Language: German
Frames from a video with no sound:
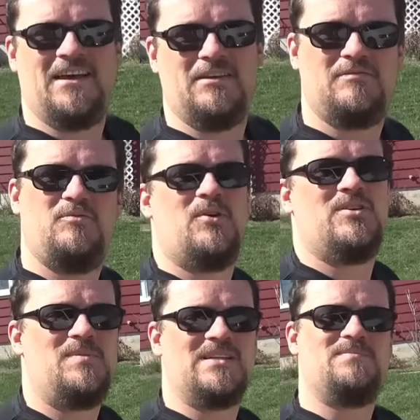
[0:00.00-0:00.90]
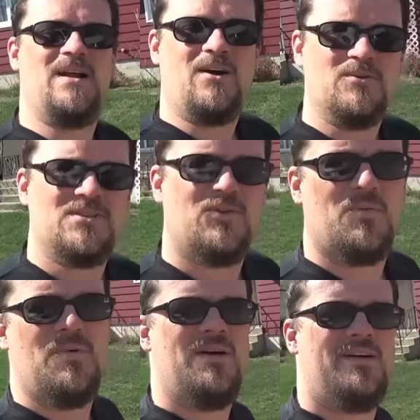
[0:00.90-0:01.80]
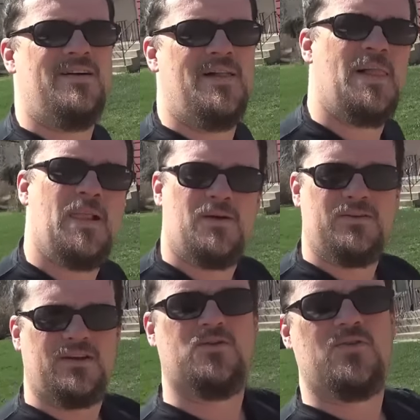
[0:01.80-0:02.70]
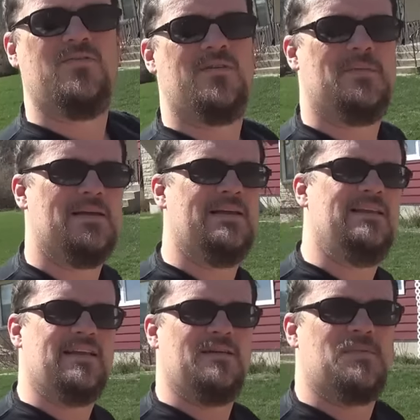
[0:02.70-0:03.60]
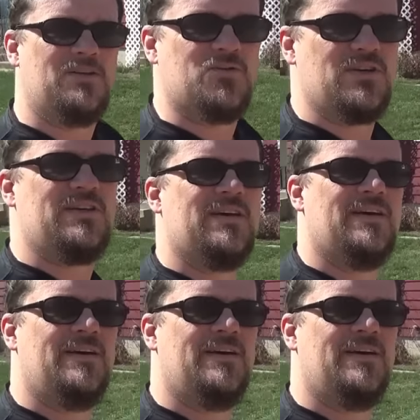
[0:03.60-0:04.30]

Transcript: Ich führe euch erstmal außen rum und dann gucken wir mal innen einmal durch.